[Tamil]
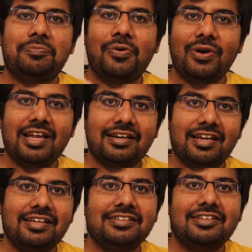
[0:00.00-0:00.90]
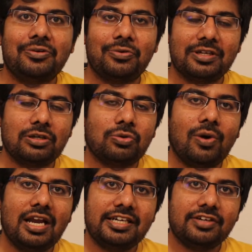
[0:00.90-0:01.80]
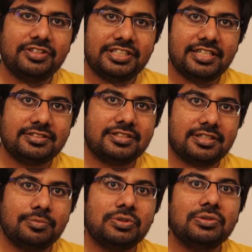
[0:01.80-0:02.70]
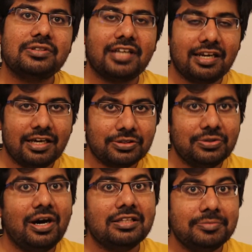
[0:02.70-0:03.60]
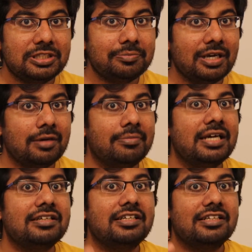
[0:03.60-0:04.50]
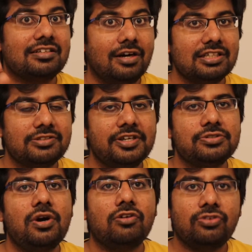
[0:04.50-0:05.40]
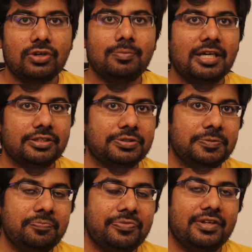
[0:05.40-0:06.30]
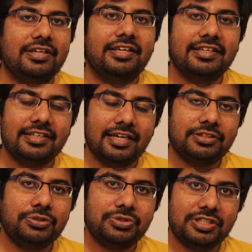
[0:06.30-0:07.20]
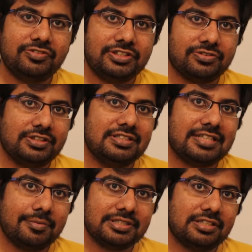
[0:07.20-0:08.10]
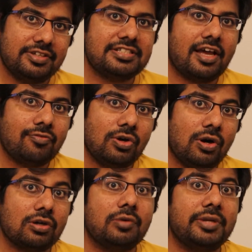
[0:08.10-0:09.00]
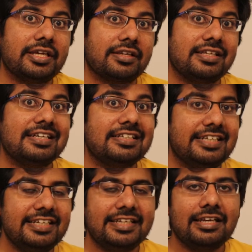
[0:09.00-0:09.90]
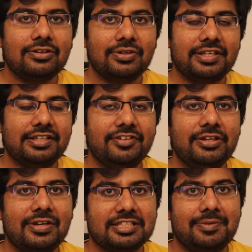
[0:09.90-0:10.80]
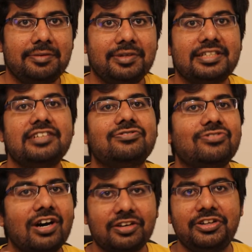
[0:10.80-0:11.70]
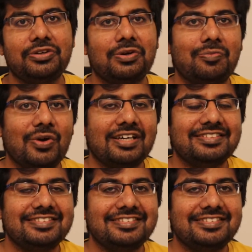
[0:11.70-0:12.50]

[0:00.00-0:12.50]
போலாண்டில் உங்களுக்கு குவாலிட்டி ஆஃப் எஜுகேஷன் சிஸ்டமும் நல்லாயிருக்கும் அது மட்டும் இல்லாமல் காஸ்ட் வைஸும் அஃபோர்டபுளாக இருக்கும் இங்கே டியூஷன் ஃபீஸ் வந்து செமஸ்டர் வைஸ் எவ்வளோ ஆகும் அப்படிங்கிறத நான் டீட்டெயிலாக உங்களுக்கு இந்த வீடியோவில் எக்ஸ்பிளைன் பண்ணுறேன் வாங்க வீடியோக்குள்ளே போகலாம்